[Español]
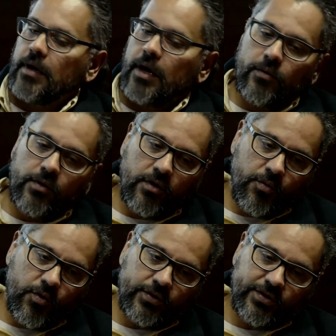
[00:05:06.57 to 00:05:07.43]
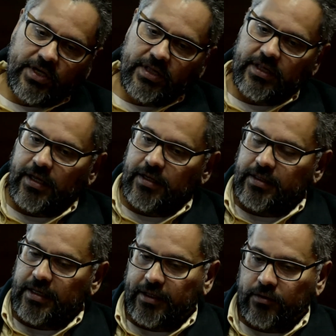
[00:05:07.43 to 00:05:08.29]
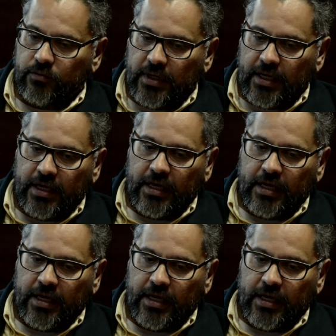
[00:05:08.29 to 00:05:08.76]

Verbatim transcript: a uno como docente de literatura,